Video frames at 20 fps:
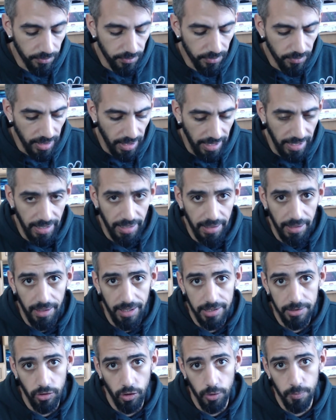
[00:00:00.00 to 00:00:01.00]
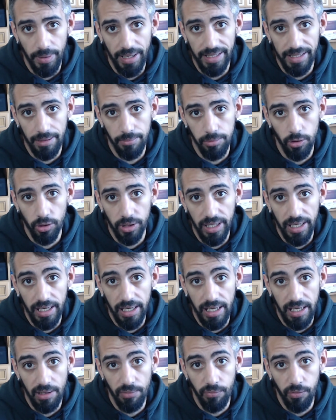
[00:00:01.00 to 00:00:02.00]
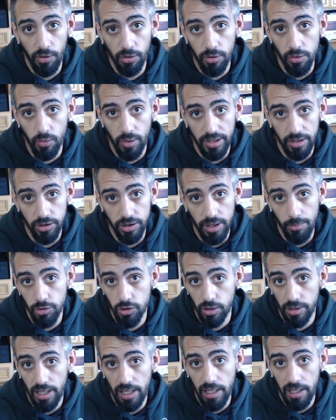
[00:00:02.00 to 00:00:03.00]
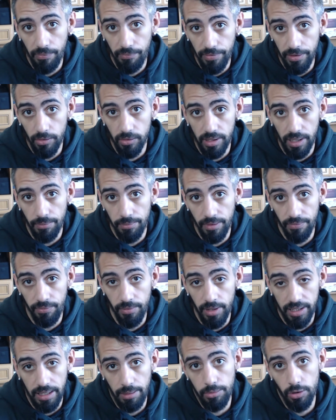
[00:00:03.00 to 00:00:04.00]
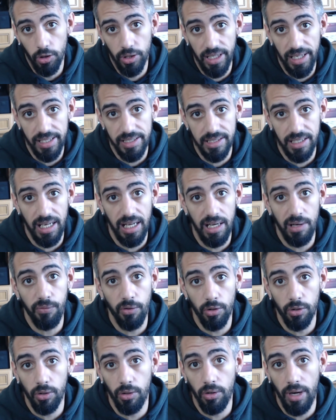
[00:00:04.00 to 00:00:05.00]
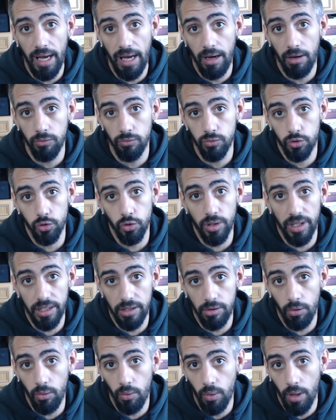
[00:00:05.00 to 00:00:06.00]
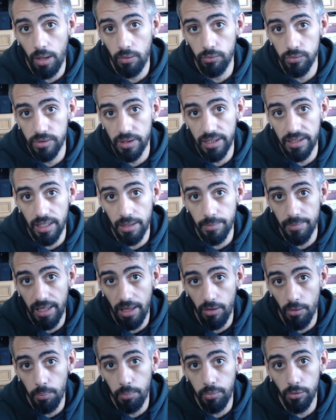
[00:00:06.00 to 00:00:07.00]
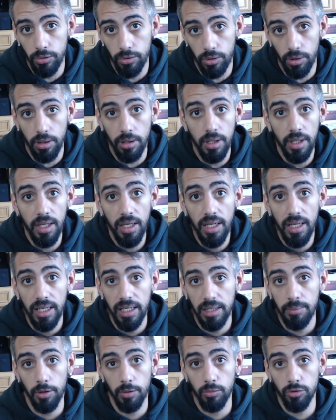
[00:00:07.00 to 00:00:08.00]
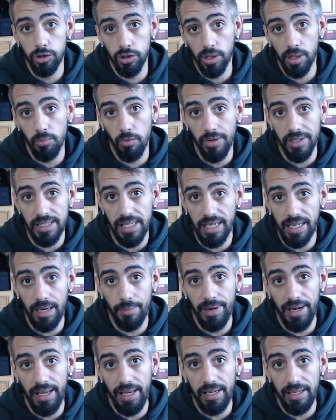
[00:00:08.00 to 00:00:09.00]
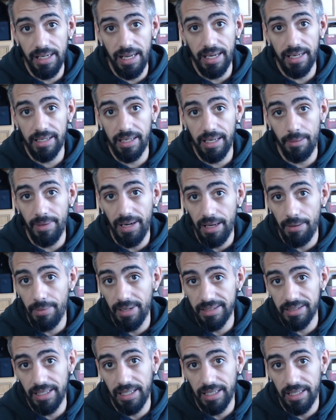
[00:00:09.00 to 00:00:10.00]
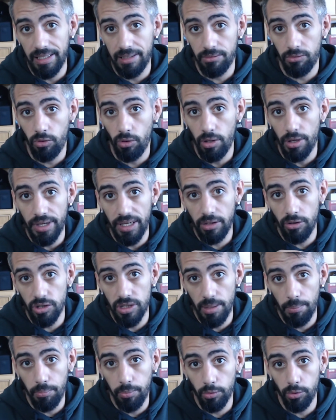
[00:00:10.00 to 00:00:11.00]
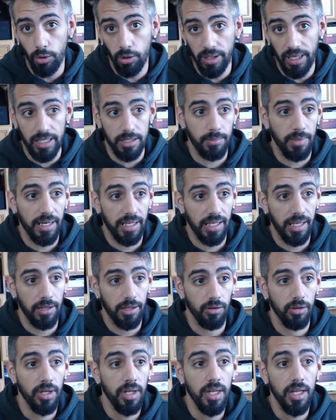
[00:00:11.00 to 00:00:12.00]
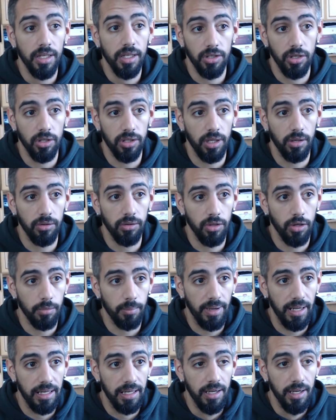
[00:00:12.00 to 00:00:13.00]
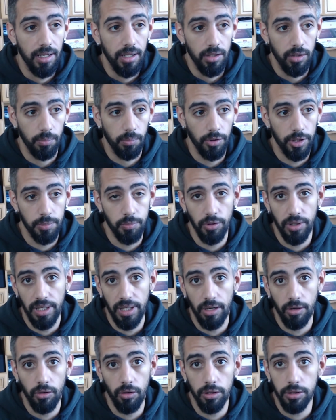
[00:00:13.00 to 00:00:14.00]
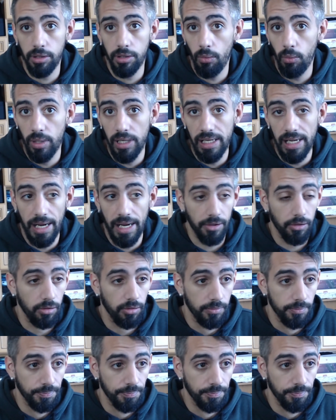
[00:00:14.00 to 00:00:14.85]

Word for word: Eh, esto es para que bloquee el foco cuando estamos con el live view, que, que, bloquees el foco a un sujeto o a un determinado punto y por mucho que muevas la cámara, la cámara va a seguir todo el rato ese punto que has marcado. Yo lo tengo en normal, lo puedes poner en corto o en largo